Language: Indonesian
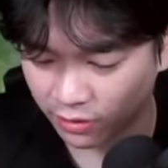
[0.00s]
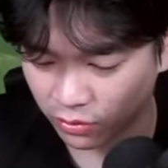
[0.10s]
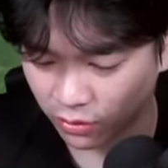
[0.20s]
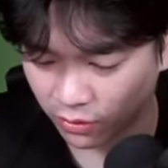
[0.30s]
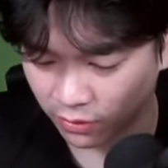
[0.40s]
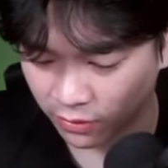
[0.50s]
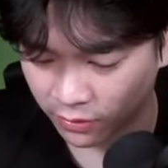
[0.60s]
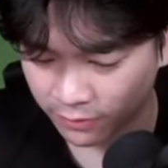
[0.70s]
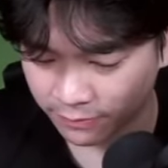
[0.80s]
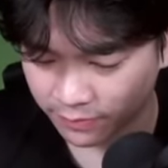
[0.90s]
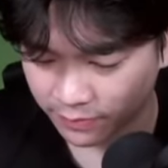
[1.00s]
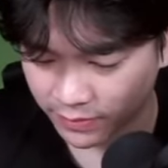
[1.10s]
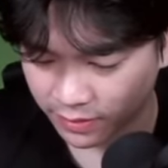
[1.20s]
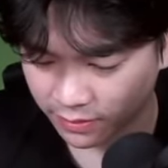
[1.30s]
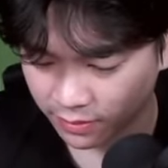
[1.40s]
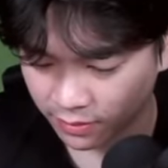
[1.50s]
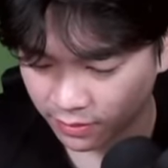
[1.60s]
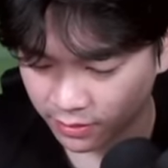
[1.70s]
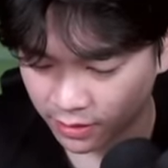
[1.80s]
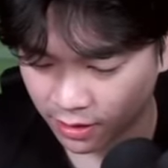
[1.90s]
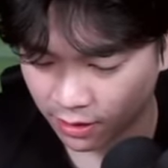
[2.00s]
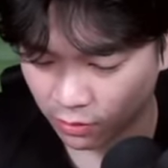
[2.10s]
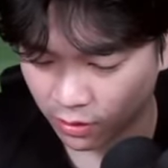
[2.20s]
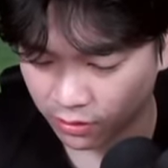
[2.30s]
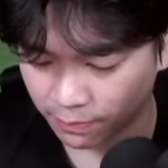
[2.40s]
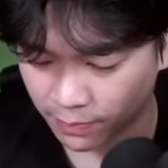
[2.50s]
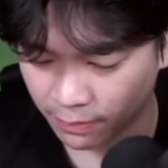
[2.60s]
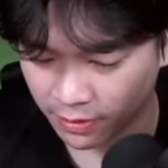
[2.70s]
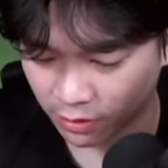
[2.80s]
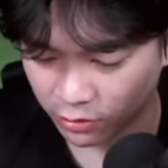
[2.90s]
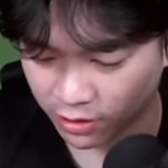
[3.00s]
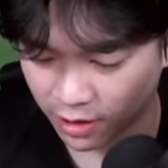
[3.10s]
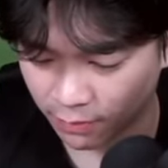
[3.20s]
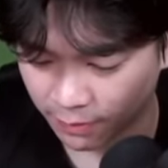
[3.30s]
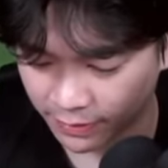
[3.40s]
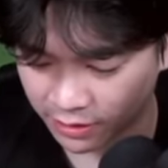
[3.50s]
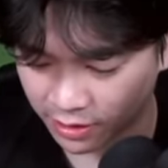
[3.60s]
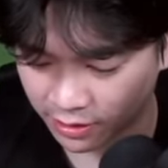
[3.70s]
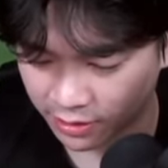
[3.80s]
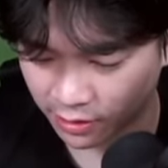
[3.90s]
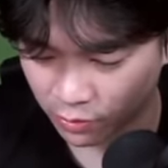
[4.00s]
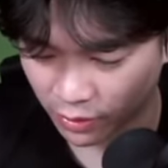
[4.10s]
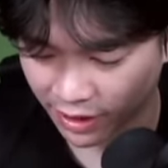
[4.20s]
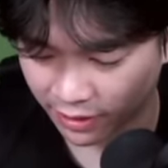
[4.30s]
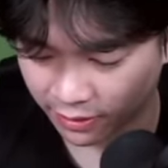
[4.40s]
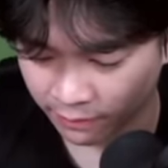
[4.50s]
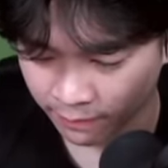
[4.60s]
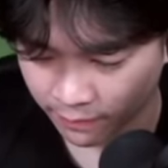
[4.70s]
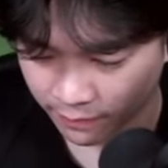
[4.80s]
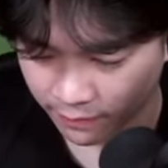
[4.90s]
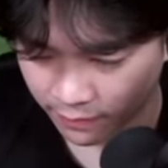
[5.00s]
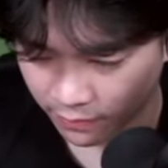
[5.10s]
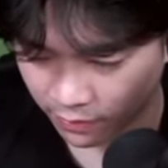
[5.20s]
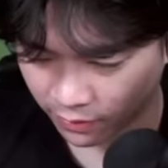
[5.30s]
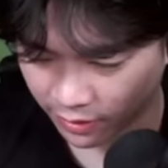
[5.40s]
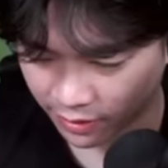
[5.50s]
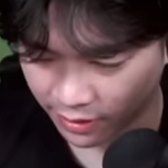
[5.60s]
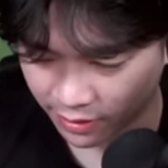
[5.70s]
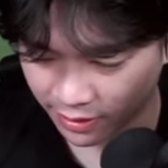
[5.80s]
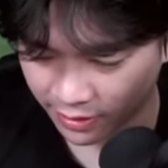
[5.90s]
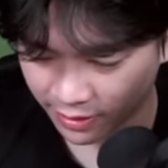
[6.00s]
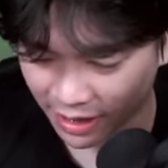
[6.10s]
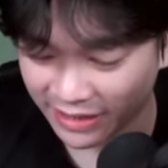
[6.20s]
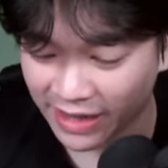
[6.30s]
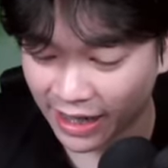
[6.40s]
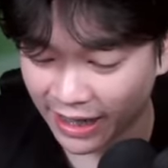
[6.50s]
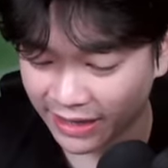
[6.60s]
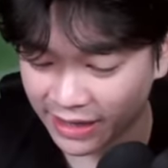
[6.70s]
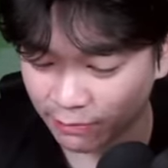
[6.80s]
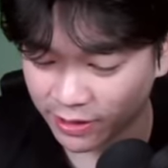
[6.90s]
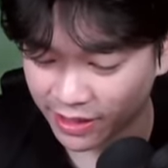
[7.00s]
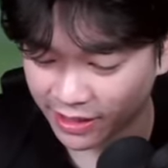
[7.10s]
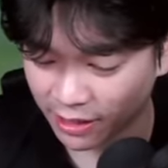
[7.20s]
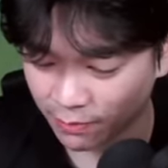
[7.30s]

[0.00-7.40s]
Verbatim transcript: gitu loh. Salah gua. Apa kalau sedang mah pasti jadi kurang. Oke, nanti ya, nanti abis ini kita